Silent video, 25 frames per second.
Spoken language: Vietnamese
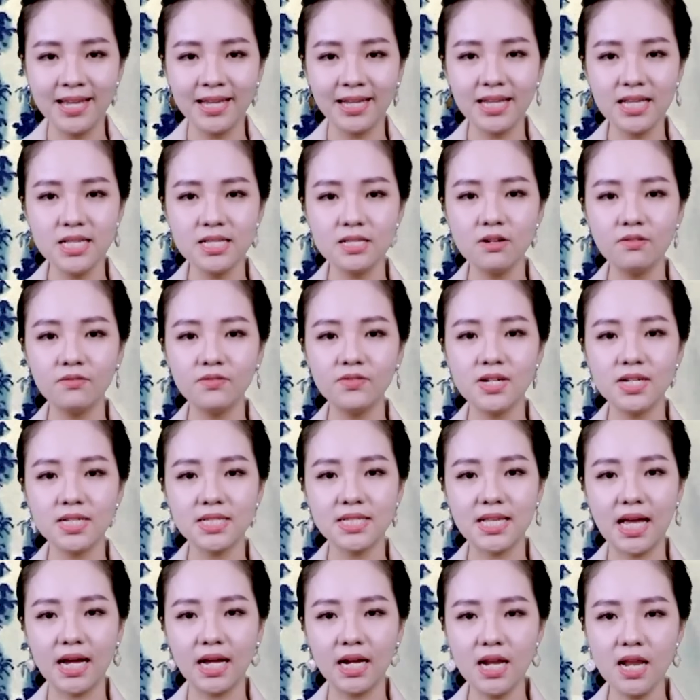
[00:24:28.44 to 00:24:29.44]
Kinh Dương Vương
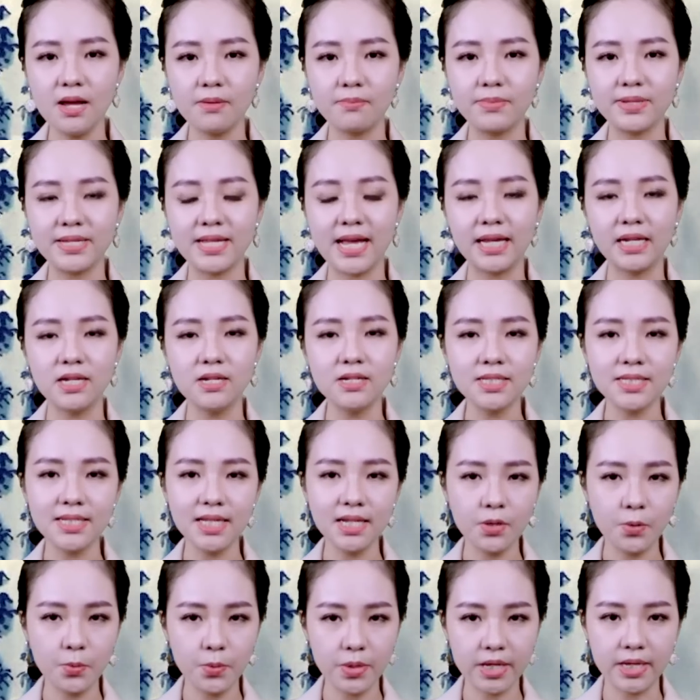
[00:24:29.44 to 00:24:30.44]
sáng lập nhà nước
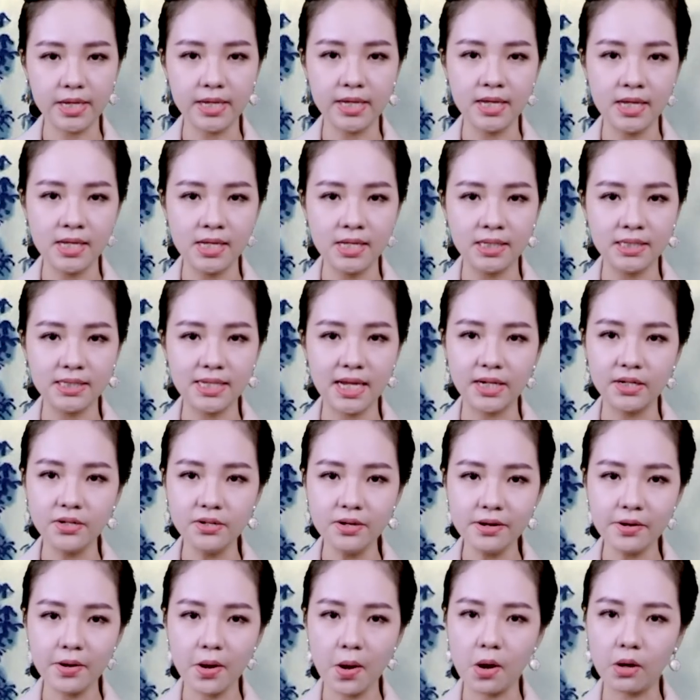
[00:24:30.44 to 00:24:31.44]
Xích Quỷ, nhà
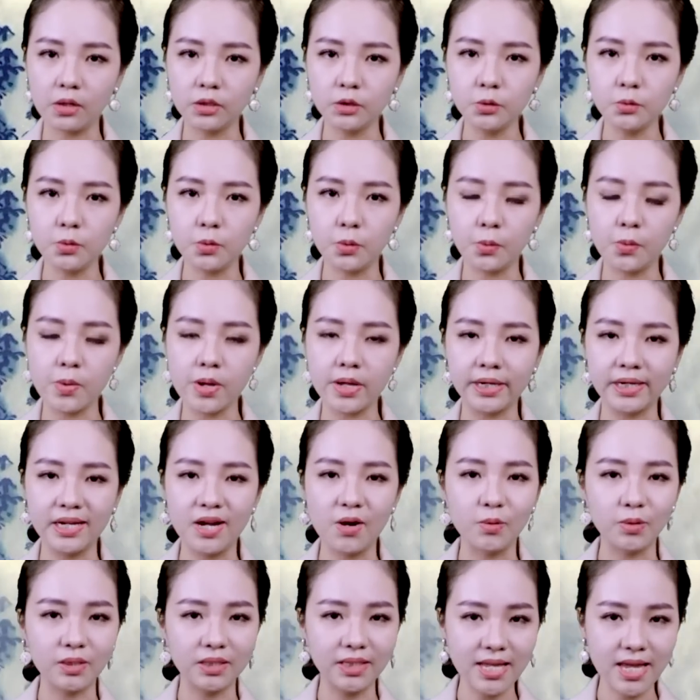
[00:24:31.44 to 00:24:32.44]
nước có chủ quyền
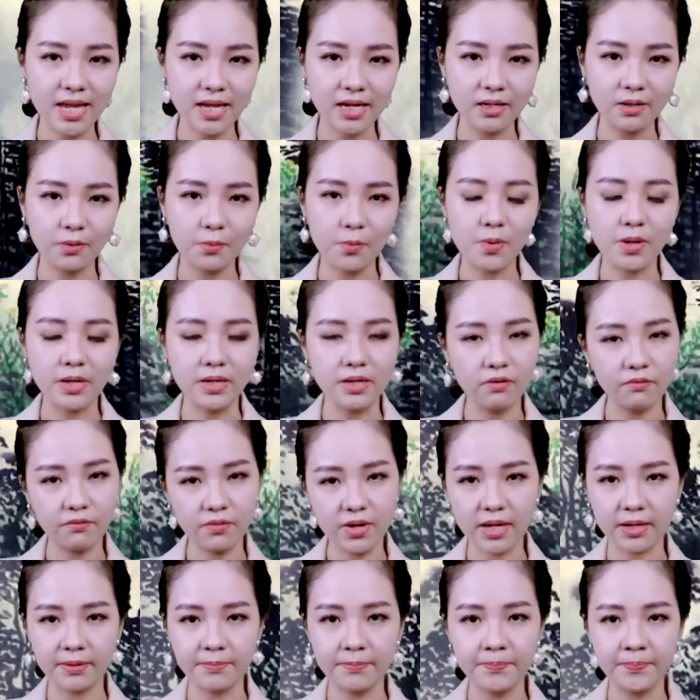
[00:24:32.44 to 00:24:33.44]
đầu tiên của nước
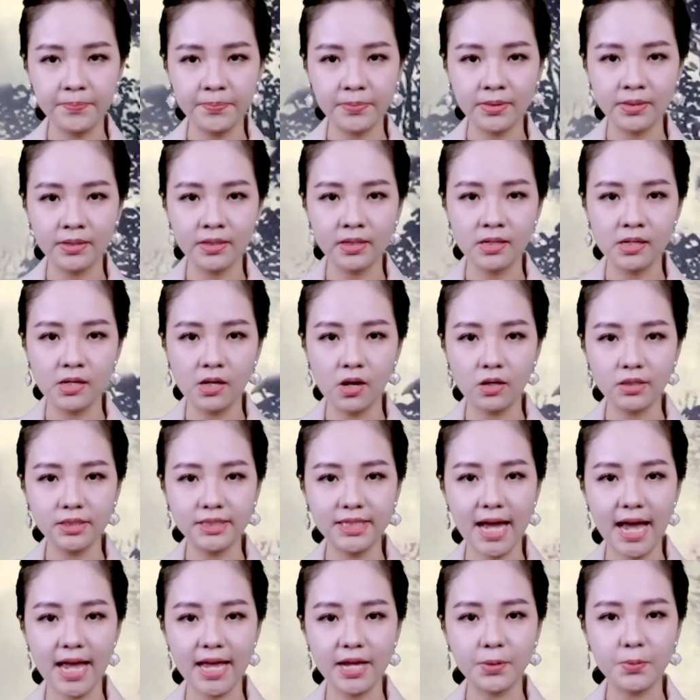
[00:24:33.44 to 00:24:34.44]
Việt. Con
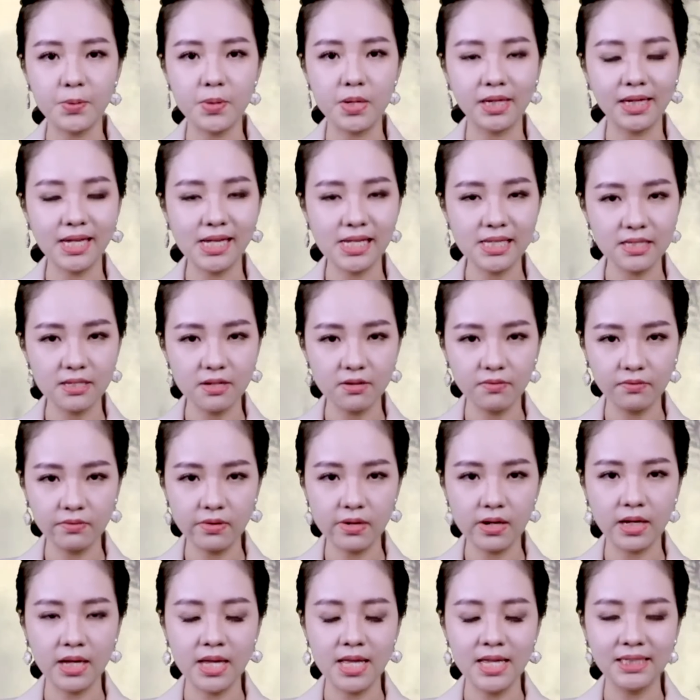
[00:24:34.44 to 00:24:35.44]
trai của Kinh Dương
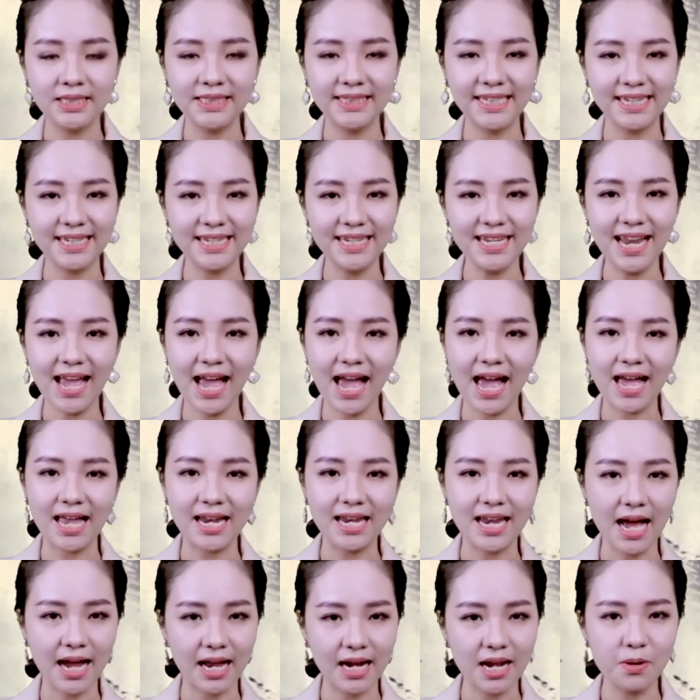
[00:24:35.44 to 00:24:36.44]
Vương chính là
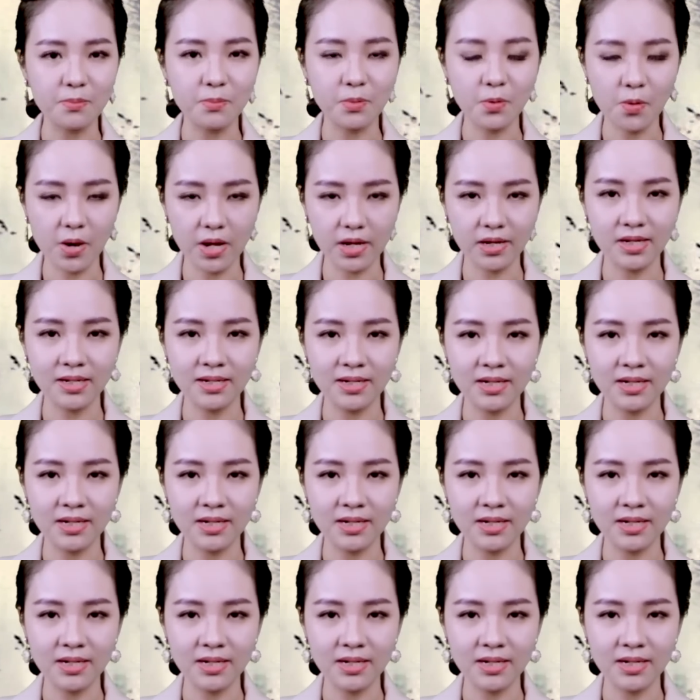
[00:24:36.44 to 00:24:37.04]
Lạc Long Quân.